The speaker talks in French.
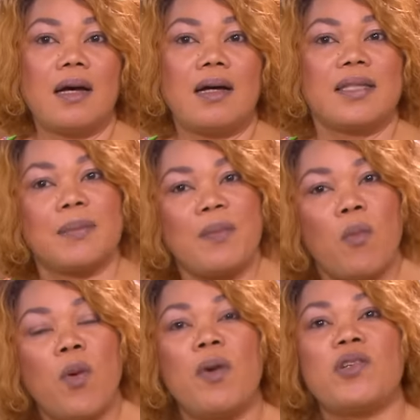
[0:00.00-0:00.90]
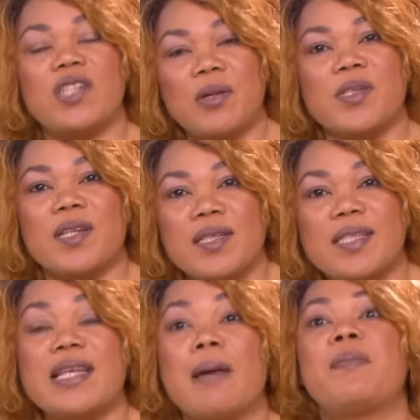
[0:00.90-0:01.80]
euh, C'est pas au moment où je l'ai ressenti,
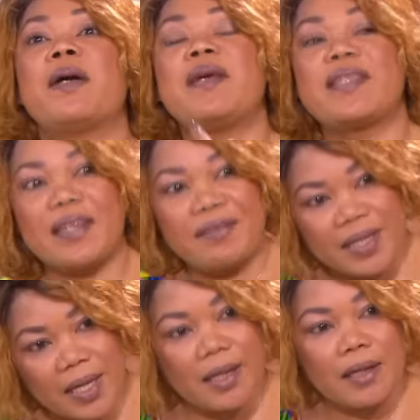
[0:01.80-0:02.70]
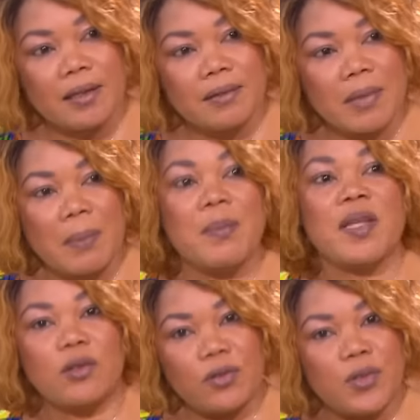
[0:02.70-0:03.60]
c'est après m'être réveillée après
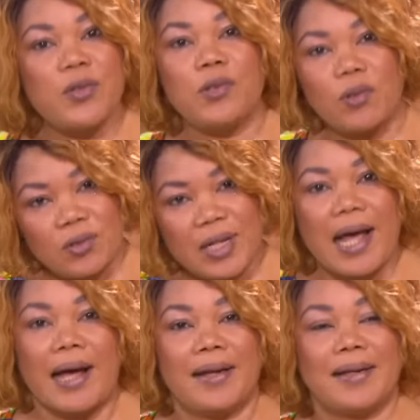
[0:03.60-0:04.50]
m'être revenu de l'au-delà.